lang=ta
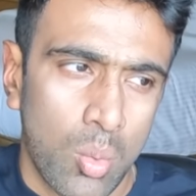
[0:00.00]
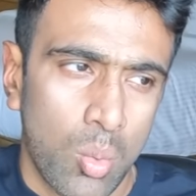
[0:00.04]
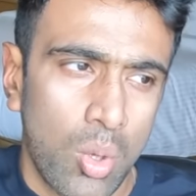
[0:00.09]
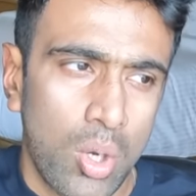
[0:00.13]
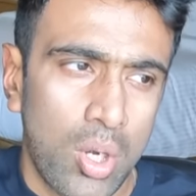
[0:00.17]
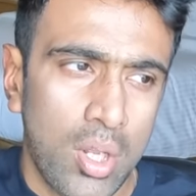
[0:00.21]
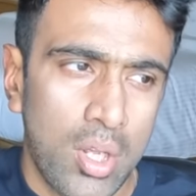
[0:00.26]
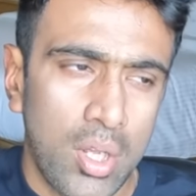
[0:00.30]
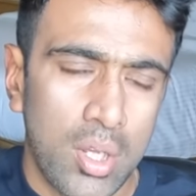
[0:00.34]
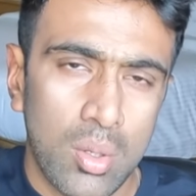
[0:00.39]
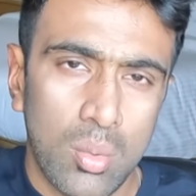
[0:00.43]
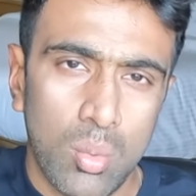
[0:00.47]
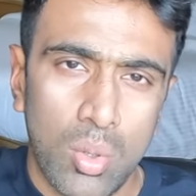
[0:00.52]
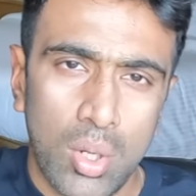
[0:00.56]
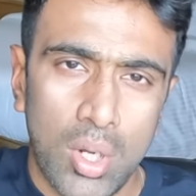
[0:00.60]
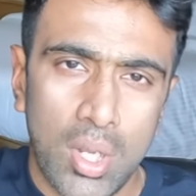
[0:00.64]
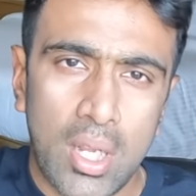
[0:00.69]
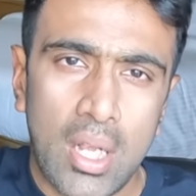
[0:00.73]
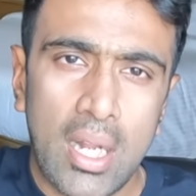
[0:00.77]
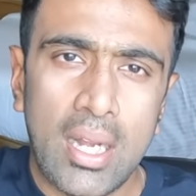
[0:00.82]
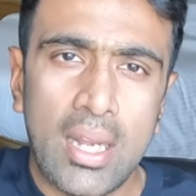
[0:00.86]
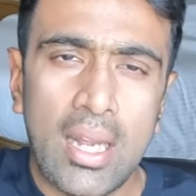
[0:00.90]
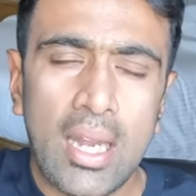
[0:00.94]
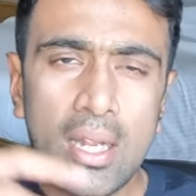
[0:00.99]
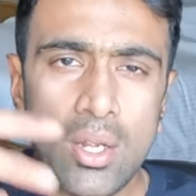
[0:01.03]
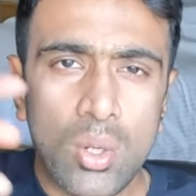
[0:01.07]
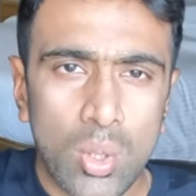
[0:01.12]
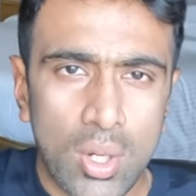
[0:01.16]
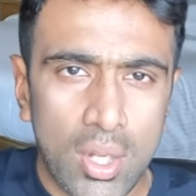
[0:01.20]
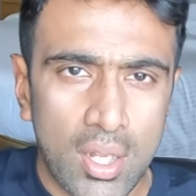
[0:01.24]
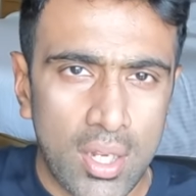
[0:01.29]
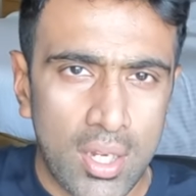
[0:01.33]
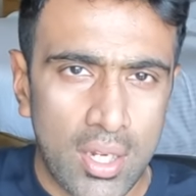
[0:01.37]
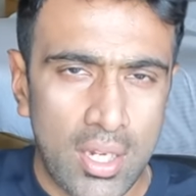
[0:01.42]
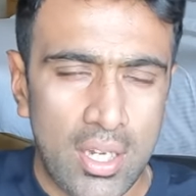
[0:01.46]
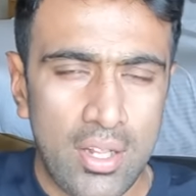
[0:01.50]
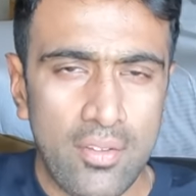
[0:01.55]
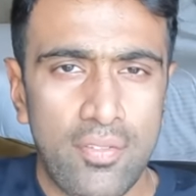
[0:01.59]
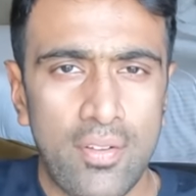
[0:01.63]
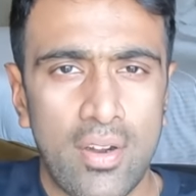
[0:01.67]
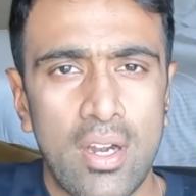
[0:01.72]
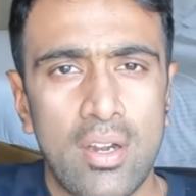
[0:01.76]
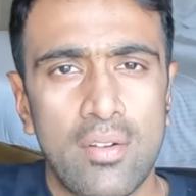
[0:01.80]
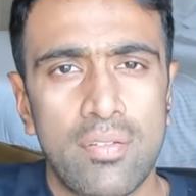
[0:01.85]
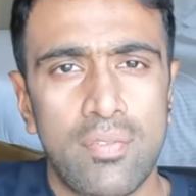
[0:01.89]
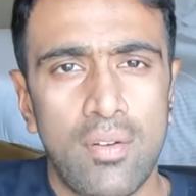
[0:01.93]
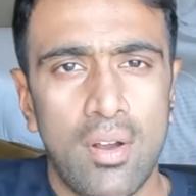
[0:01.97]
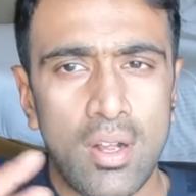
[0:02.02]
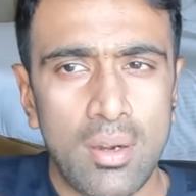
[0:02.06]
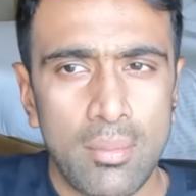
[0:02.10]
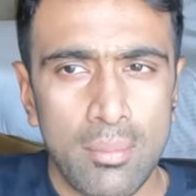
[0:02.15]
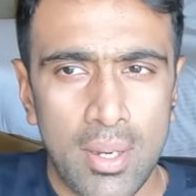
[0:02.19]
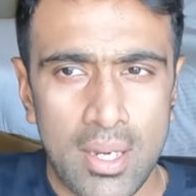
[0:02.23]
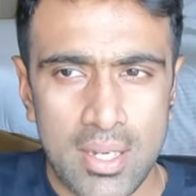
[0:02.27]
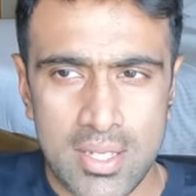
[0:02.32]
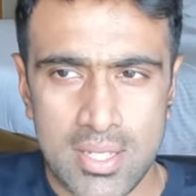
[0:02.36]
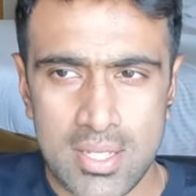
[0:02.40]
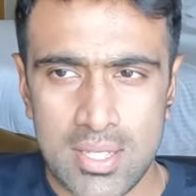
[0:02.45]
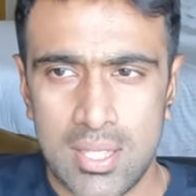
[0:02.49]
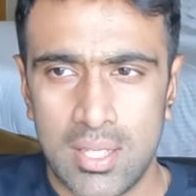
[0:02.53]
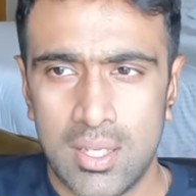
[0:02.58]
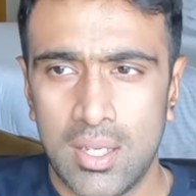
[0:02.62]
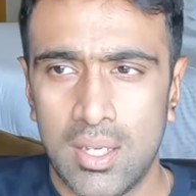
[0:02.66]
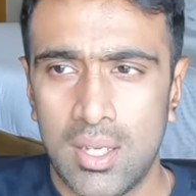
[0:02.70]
ஒரு ஒரு கிரிக்கெட்டோட டிஃப்ரெண்ட் ஃபார்மேட்ஸ்